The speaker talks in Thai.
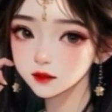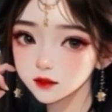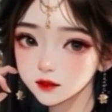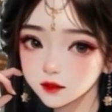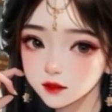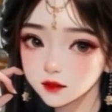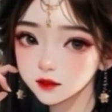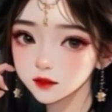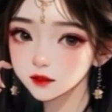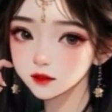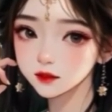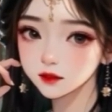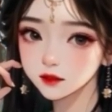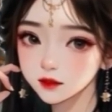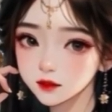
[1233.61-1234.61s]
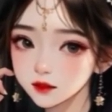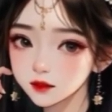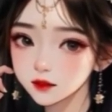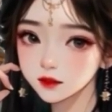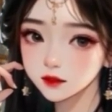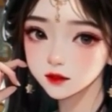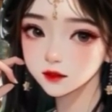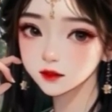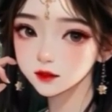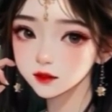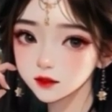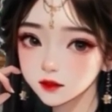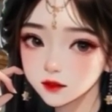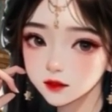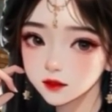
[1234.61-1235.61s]
เพียงแค่ลูกเสมือนกลับมีพลัง
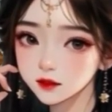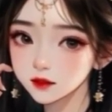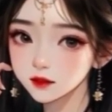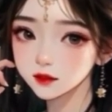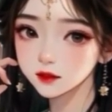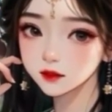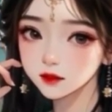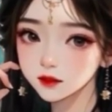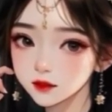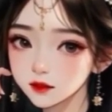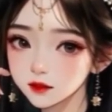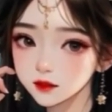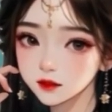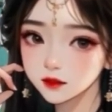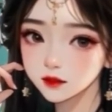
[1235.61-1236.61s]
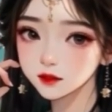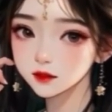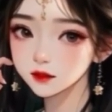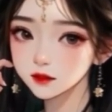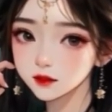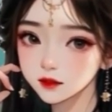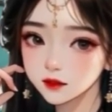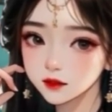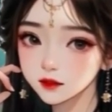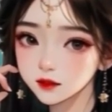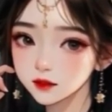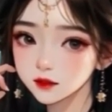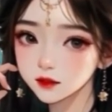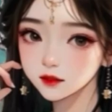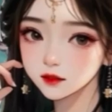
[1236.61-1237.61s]
แข็งแกร่งขนาดนี้ ฉะนั้นพ
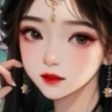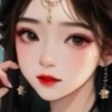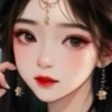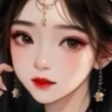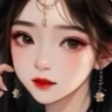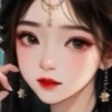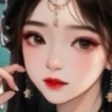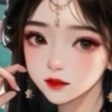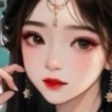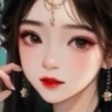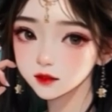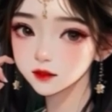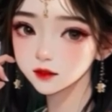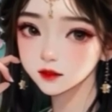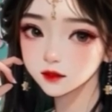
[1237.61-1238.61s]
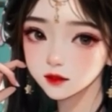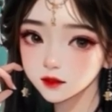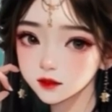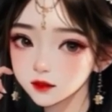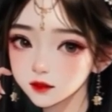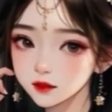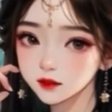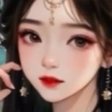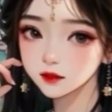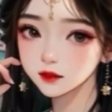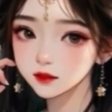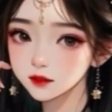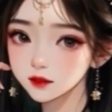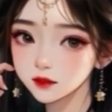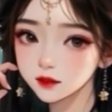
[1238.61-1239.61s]
ลังของเสียนทุรชนจะน่าก
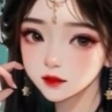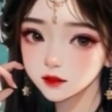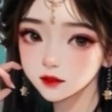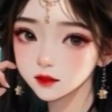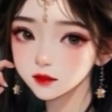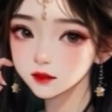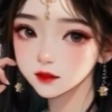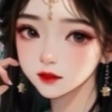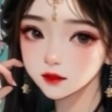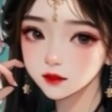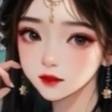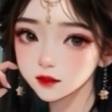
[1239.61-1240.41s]
ลัวเพียงใดกัน